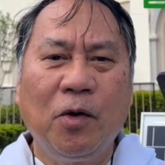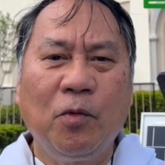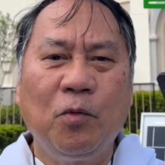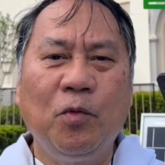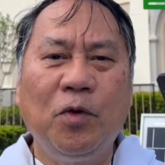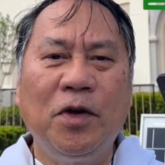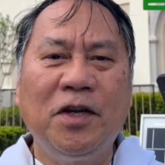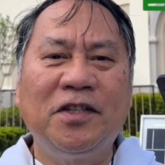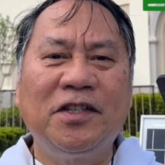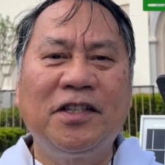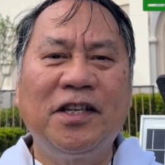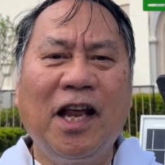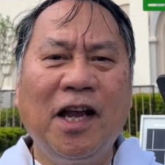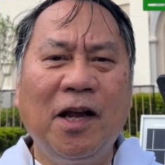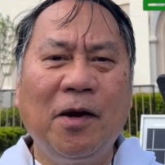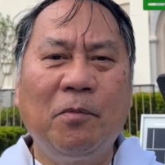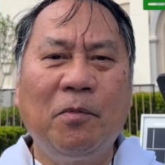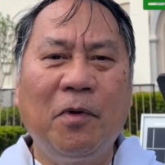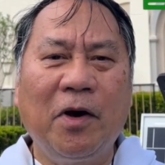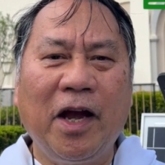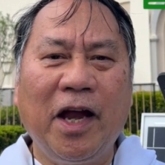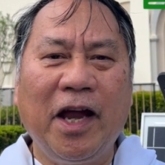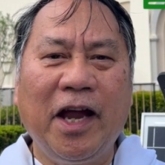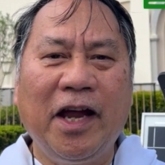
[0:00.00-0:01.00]
we
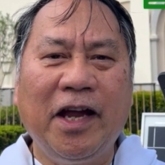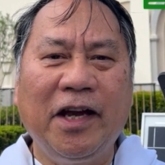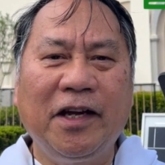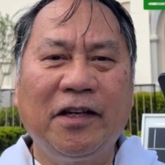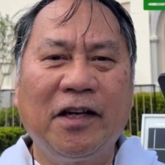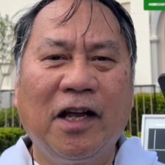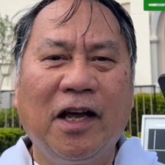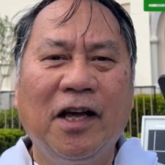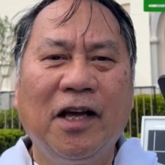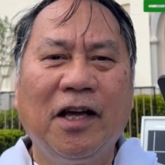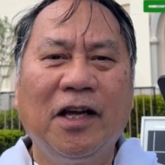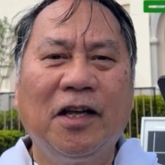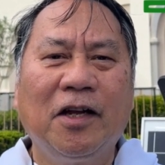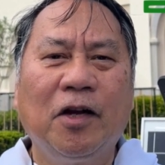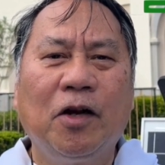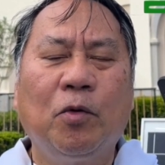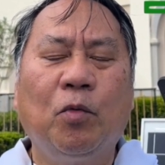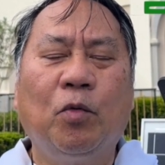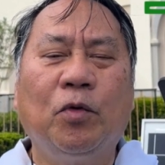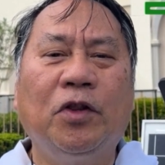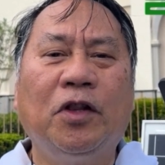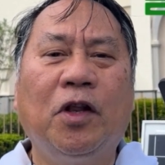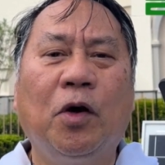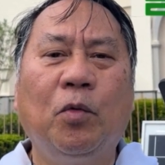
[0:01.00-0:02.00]
celebrate
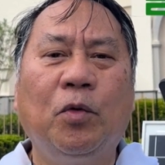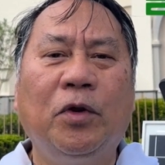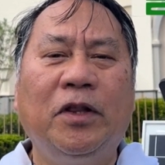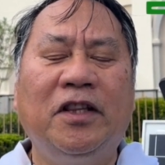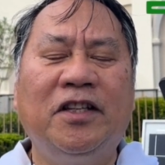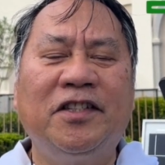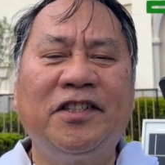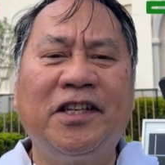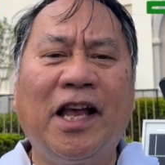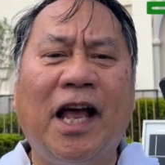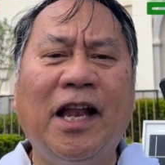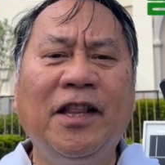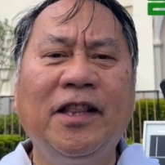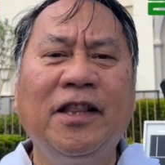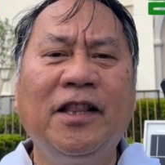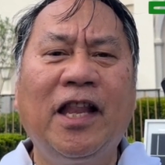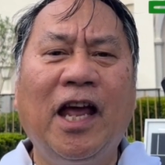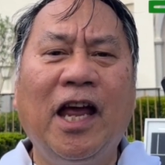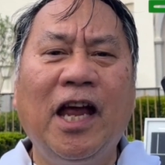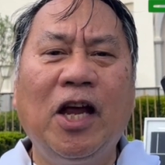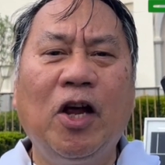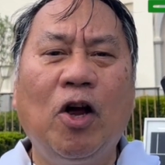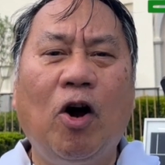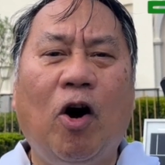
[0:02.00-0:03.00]
the
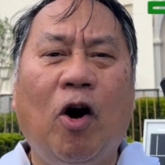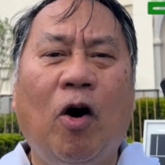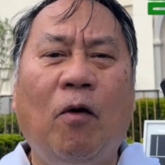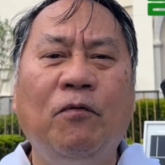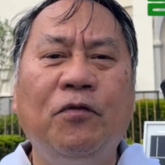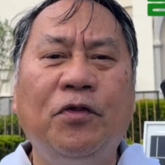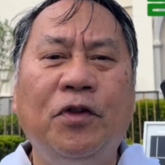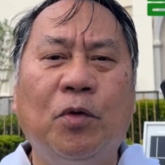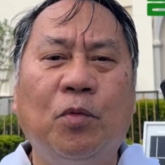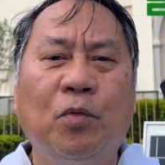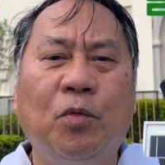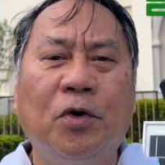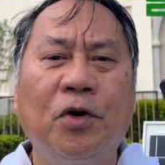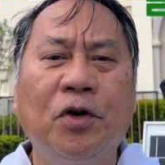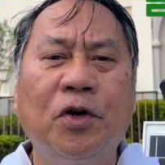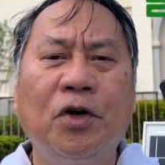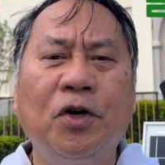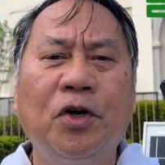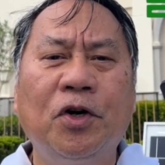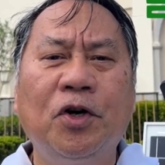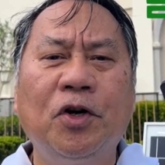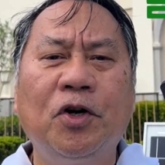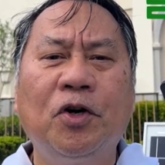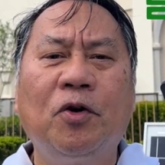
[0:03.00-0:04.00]
Sunday of the
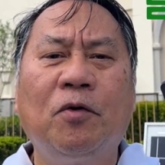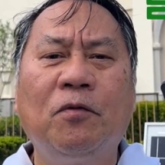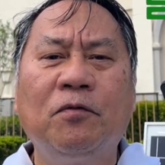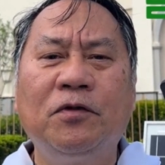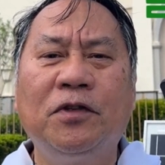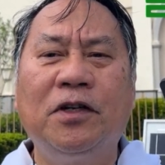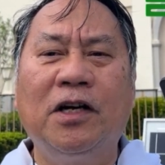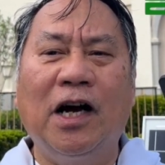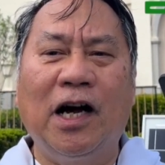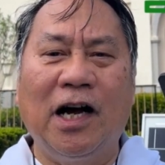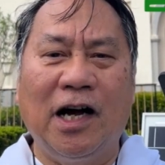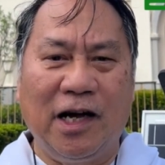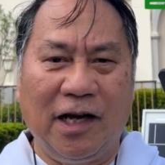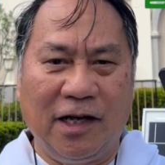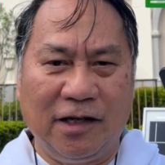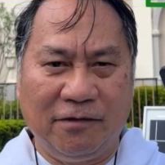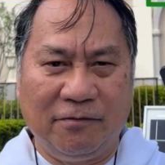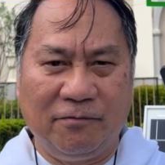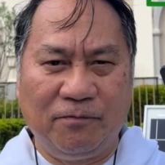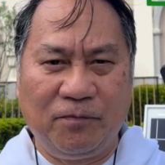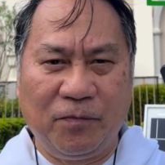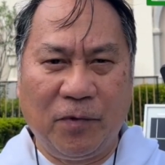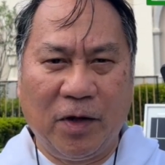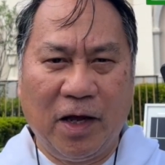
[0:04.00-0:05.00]
Word of God
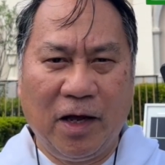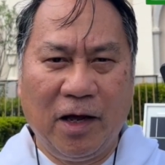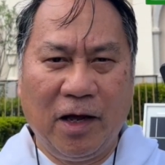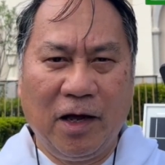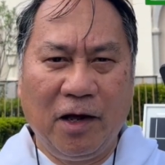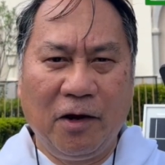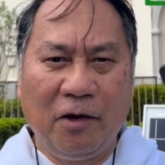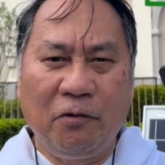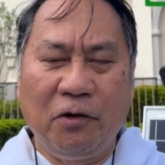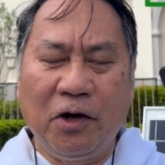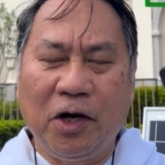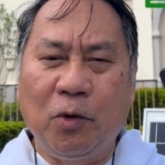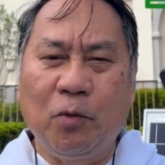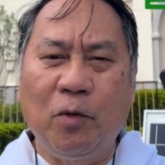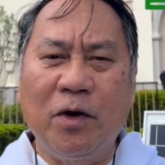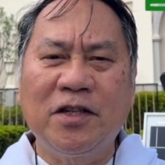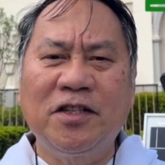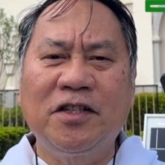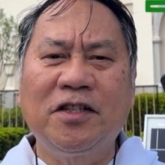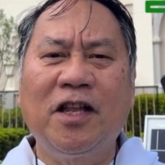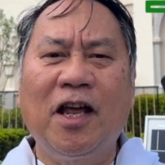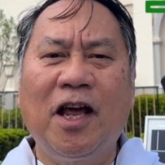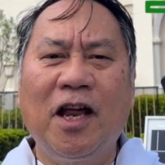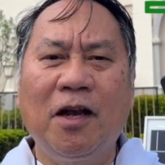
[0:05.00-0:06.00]

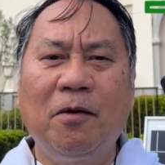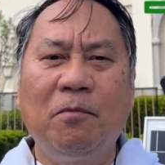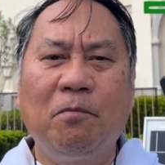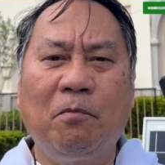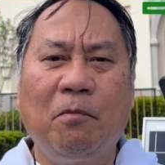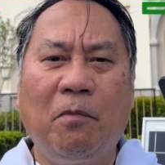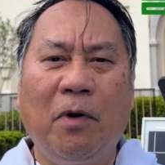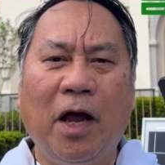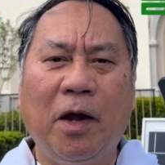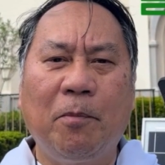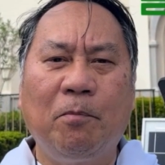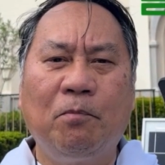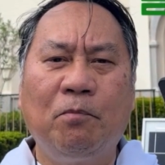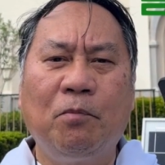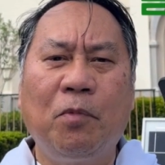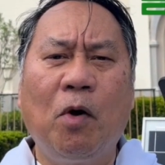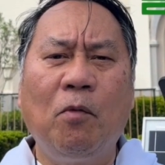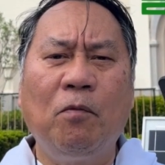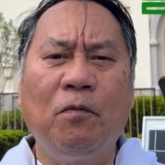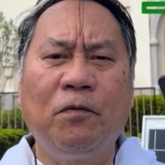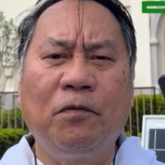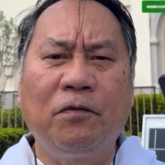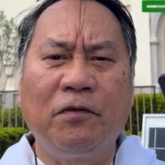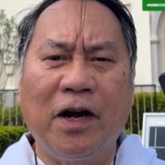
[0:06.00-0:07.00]
requested by
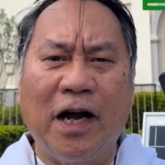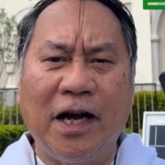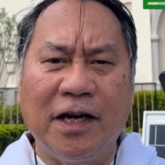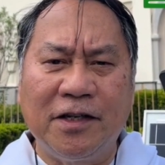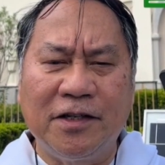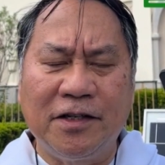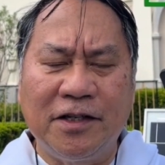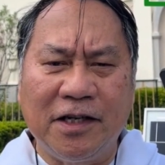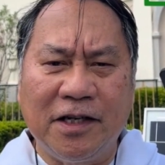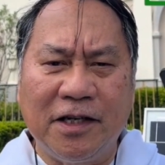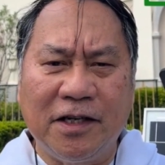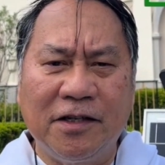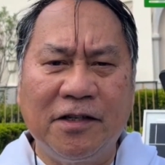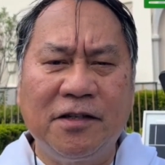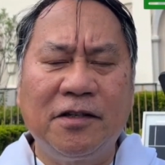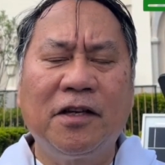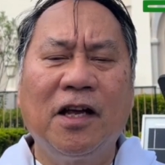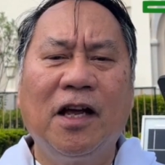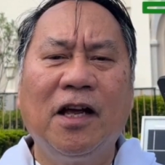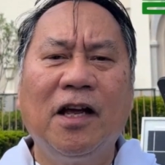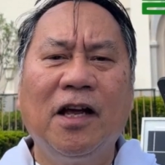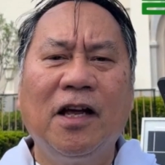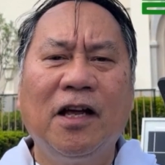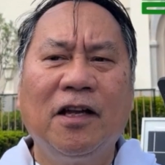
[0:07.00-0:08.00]
Pope Francis
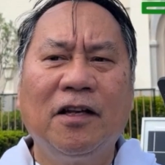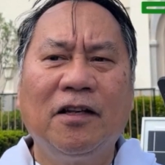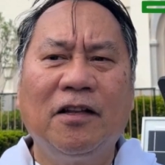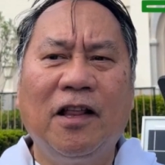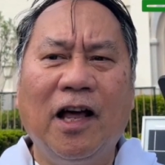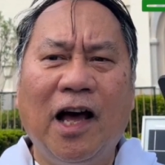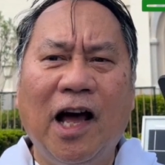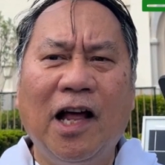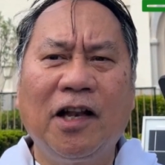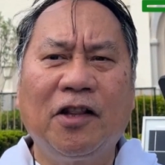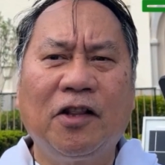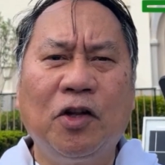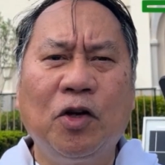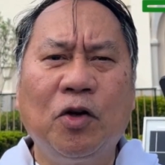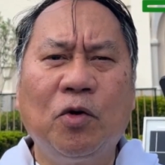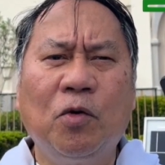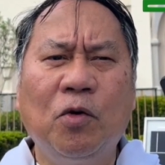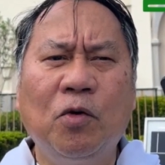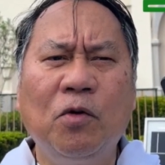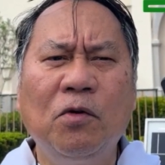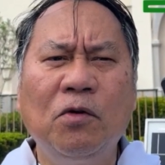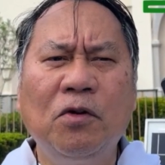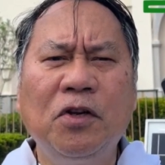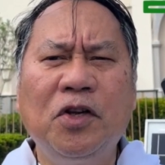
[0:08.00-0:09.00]
that the
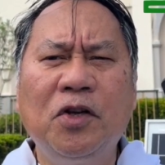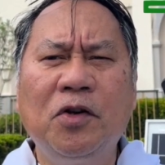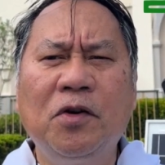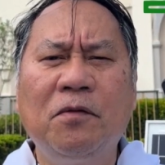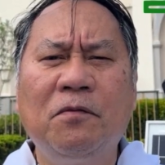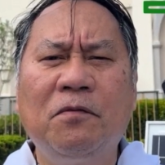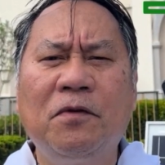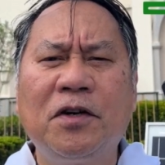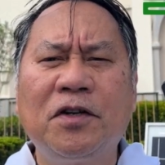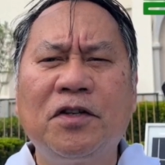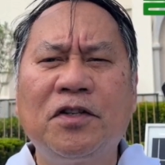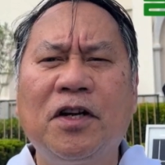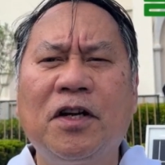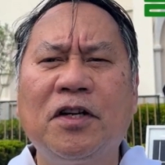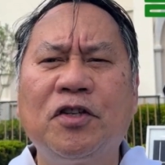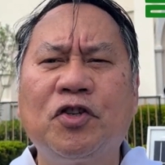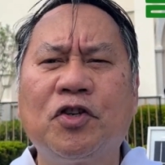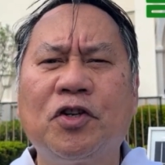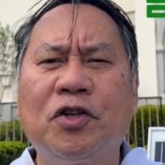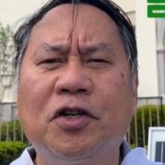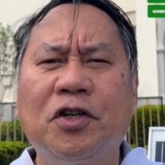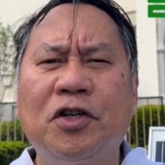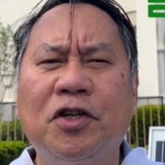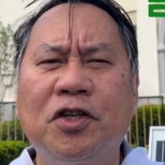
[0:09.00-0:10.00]
whole universal
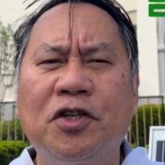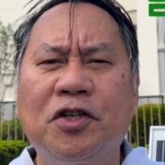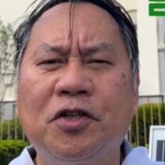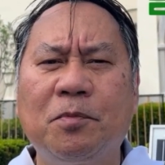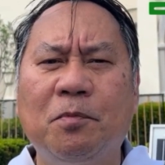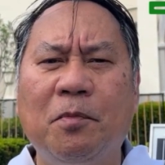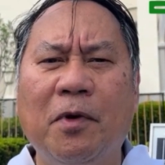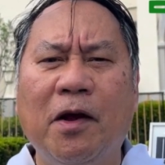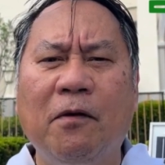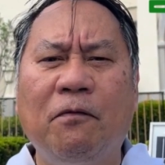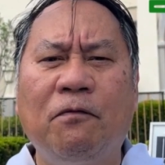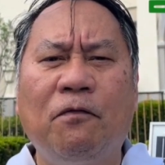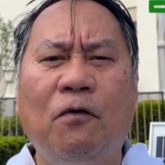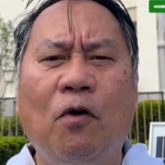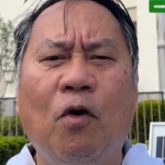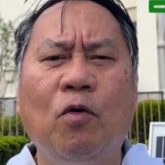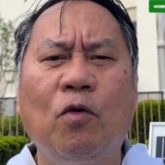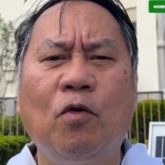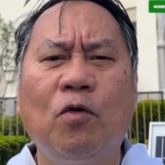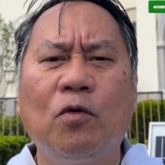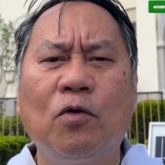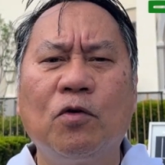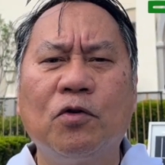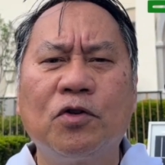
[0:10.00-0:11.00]
church may
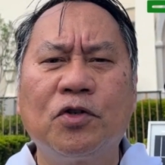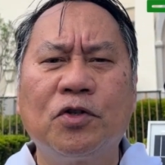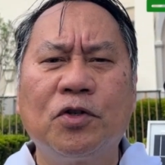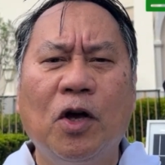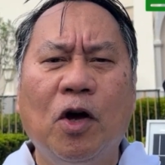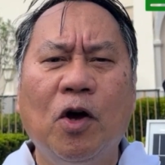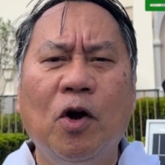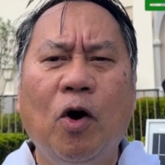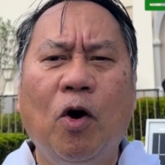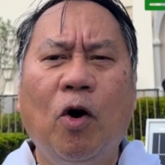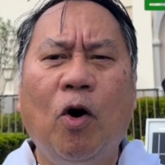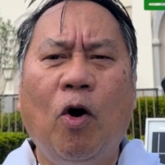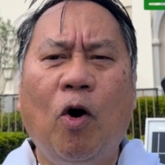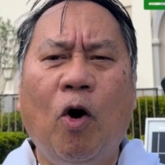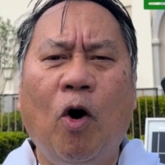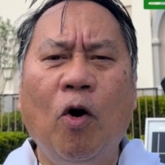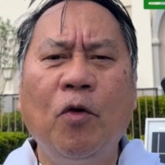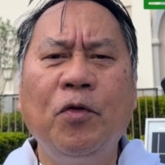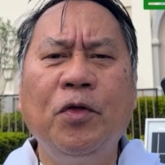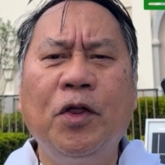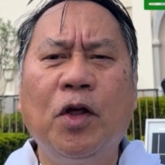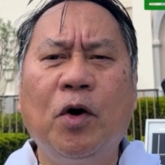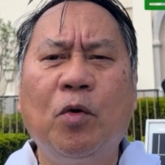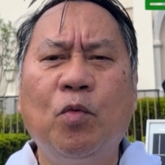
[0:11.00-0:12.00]
focus
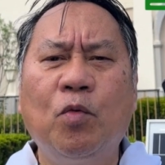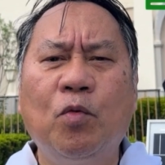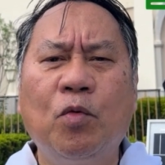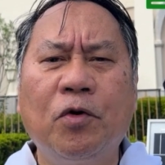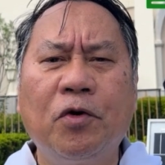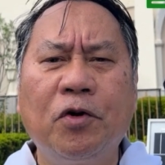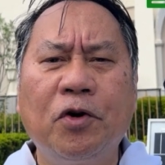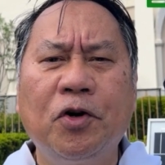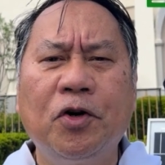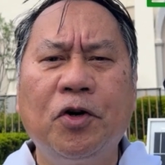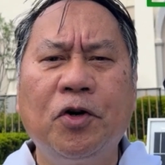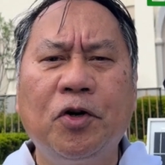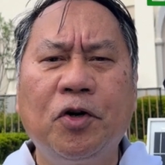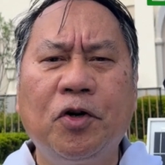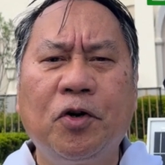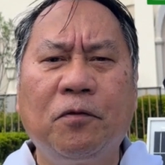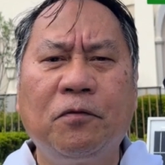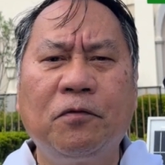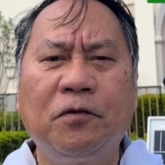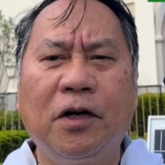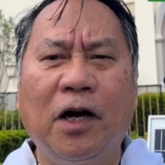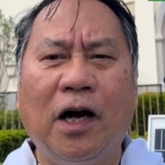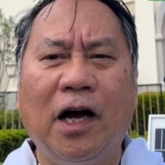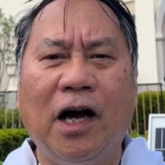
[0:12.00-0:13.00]
on the word
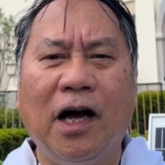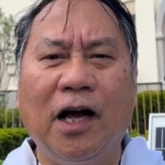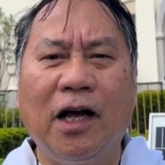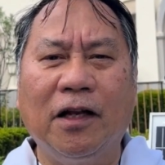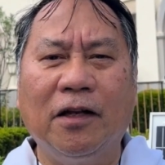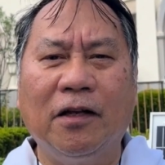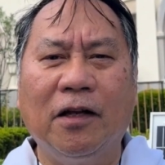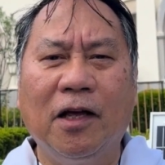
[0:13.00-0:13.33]
of God